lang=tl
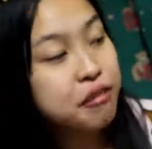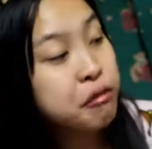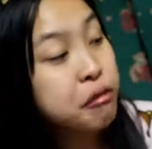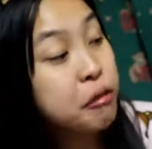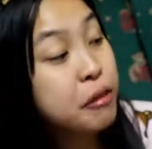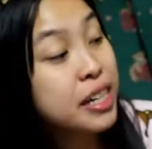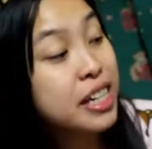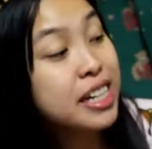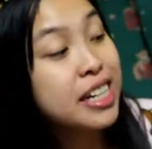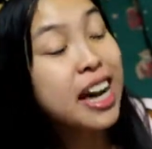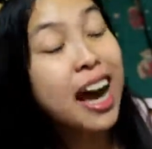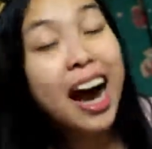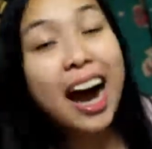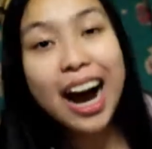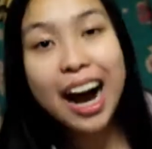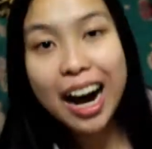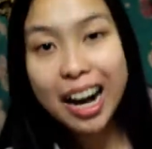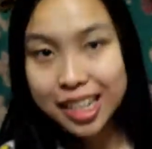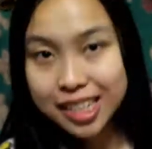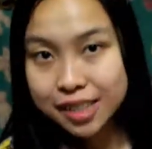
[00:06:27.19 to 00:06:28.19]

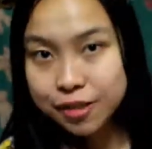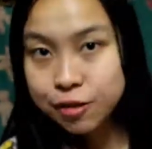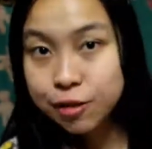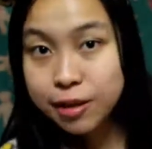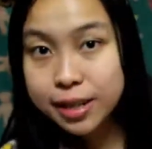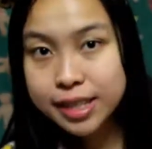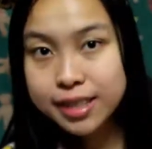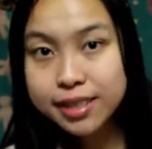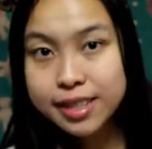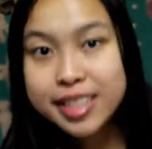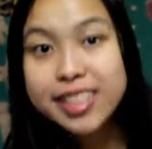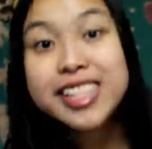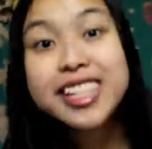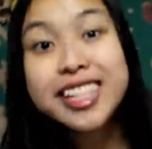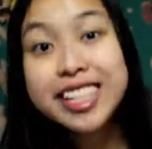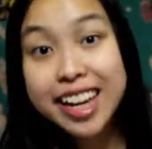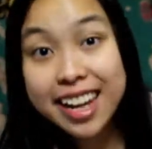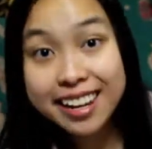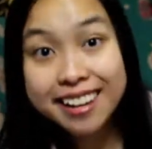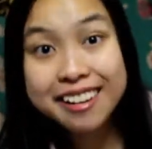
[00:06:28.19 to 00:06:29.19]
300
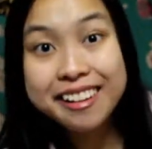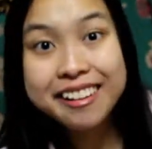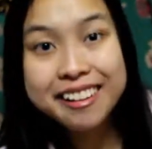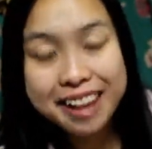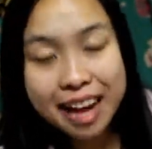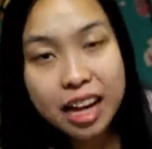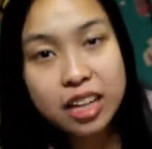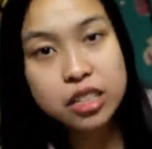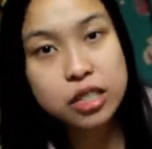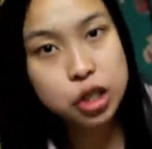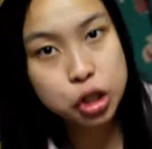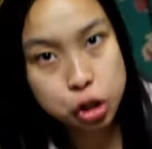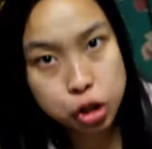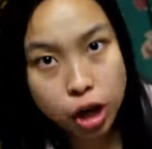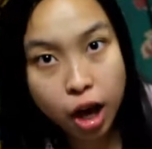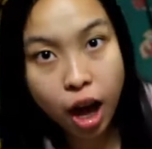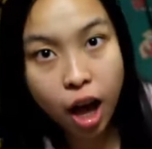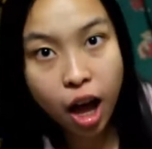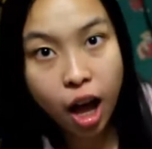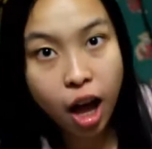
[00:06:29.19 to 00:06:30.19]
yen lang
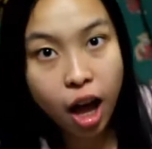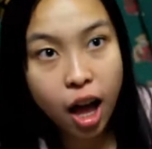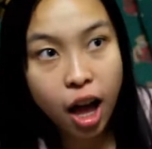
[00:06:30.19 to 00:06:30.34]
siya.